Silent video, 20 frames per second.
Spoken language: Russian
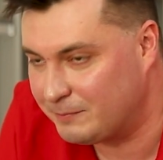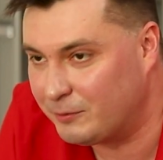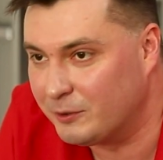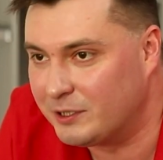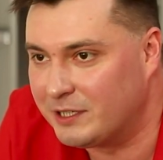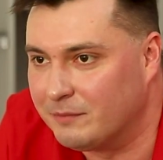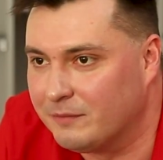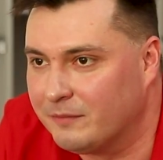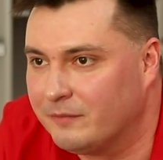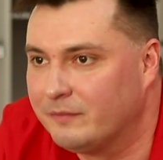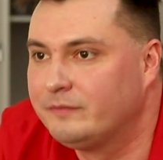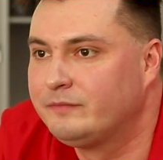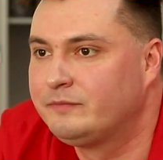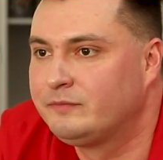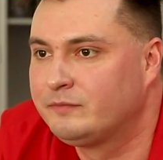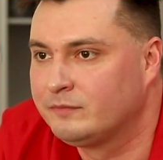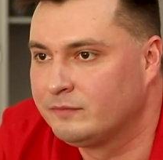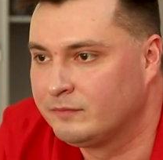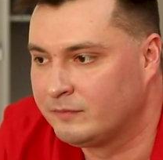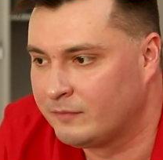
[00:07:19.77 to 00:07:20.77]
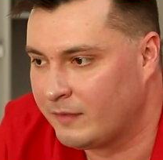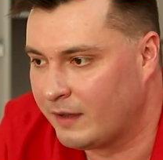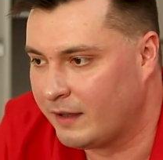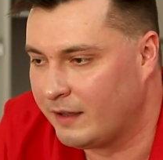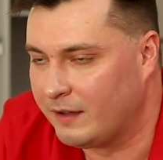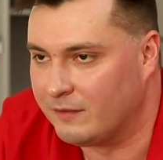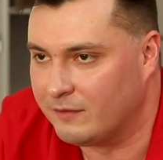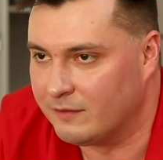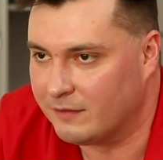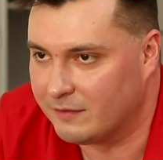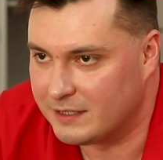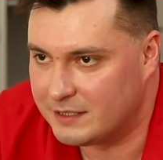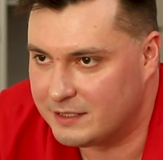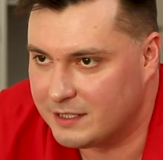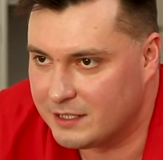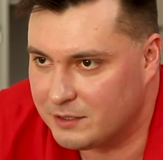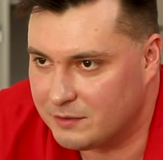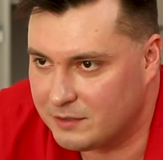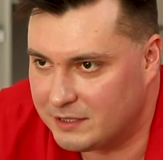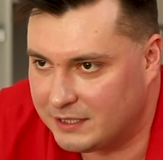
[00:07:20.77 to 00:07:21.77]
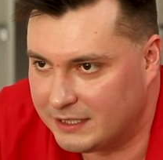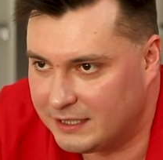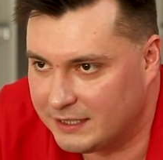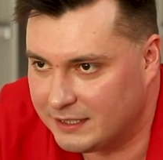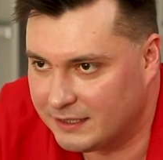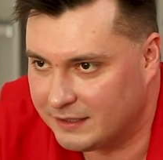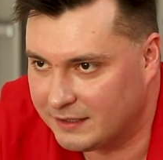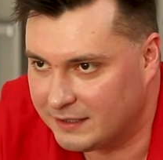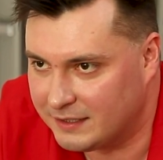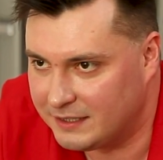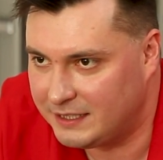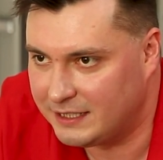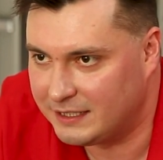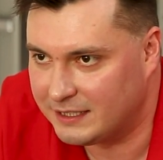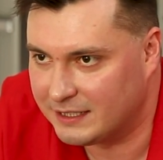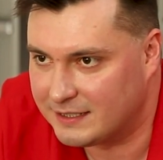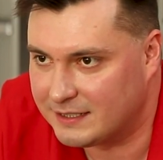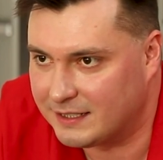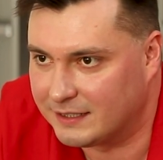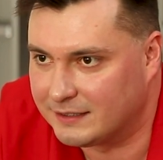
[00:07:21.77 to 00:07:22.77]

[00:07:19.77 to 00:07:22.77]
спорим, воздержусь один день от